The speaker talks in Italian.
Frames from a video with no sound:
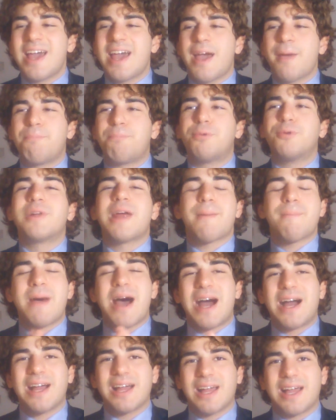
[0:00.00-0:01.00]
eppure
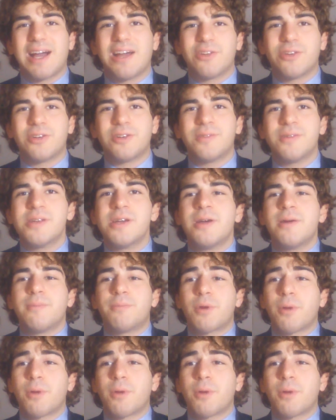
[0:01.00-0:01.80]
mancano